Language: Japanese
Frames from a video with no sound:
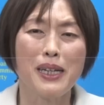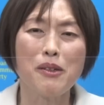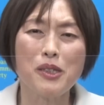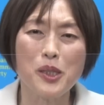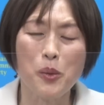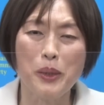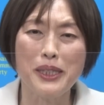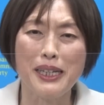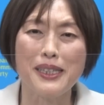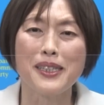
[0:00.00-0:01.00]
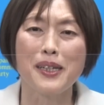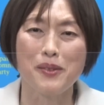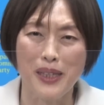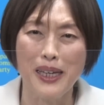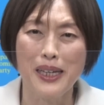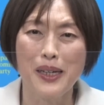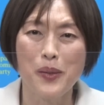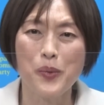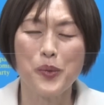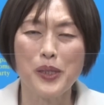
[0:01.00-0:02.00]
学費の面だけでなくね
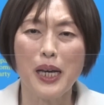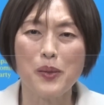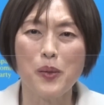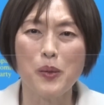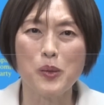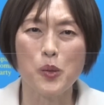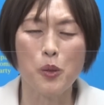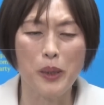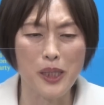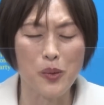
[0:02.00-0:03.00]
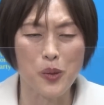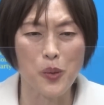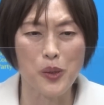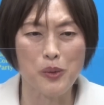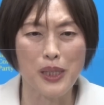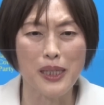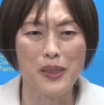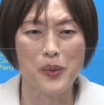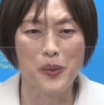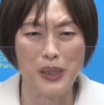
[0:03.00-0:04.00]
本当にあのその場での教育
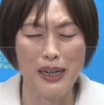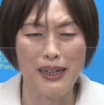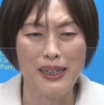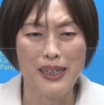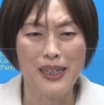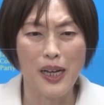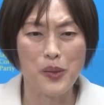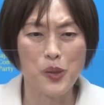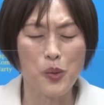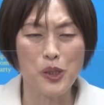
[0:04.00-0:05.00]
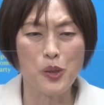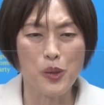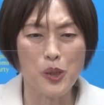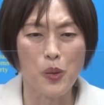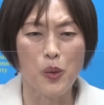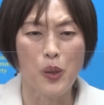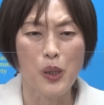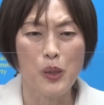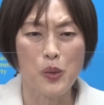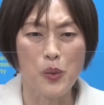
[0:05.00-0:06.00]
内容があの一人一人の
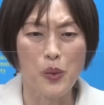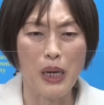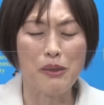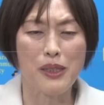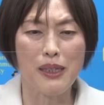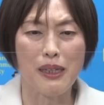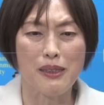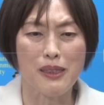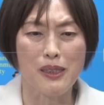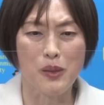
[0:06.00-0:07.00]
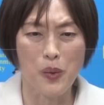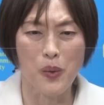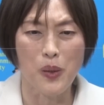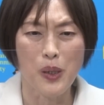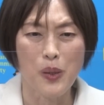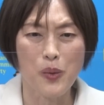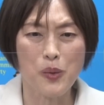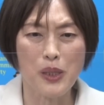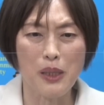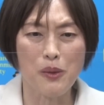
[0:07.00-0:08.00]
その学生たちの本
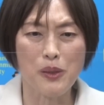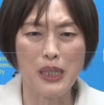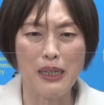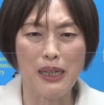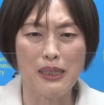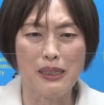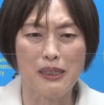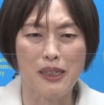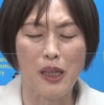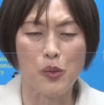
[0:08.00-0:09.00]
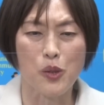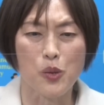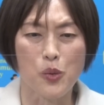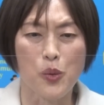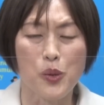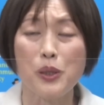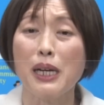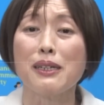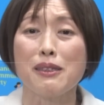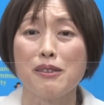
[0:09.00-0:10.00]
当にあの社会に出た時の能力
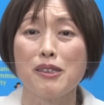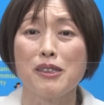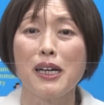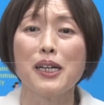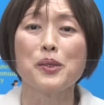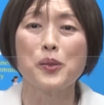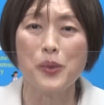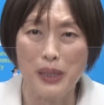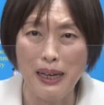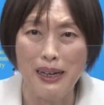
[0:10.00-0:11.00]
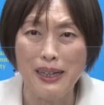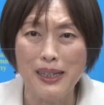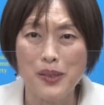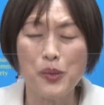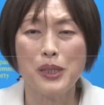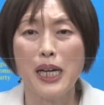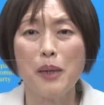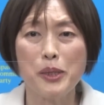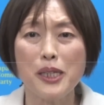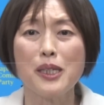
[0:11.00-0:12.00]
開発につながるようなそういう
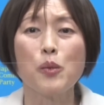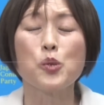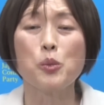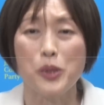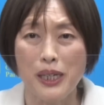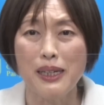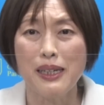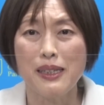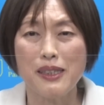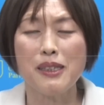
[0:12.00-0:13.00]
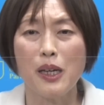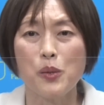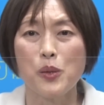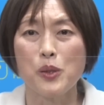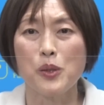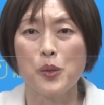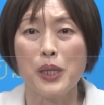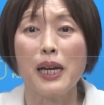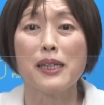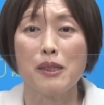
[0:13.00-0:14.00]
中身的なこともねぜひあのいろん
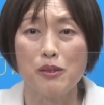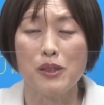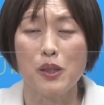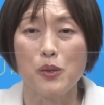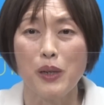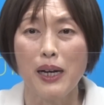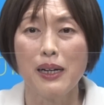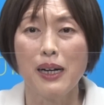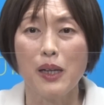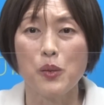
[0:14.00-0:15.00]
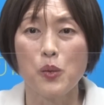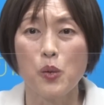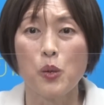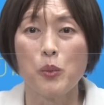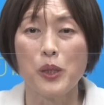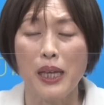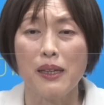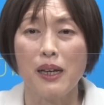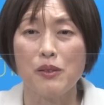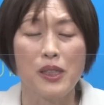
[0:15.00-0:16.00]
な改革っていうのはあの今後も
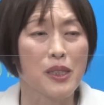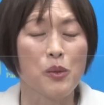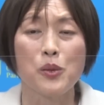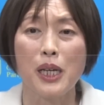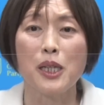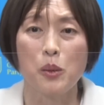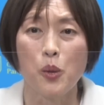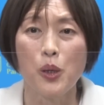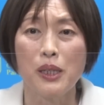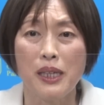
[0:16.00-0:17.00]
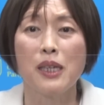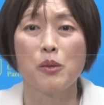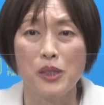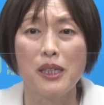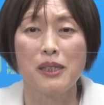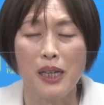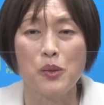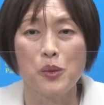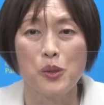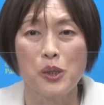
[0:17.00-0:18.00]
ねあの政策の中でも提言をしていきたい
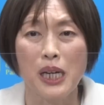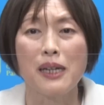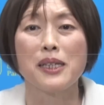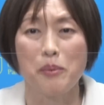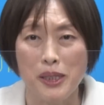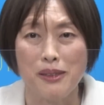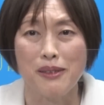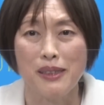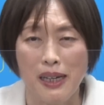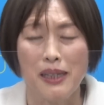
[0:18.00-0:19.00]
というふうに考えてます。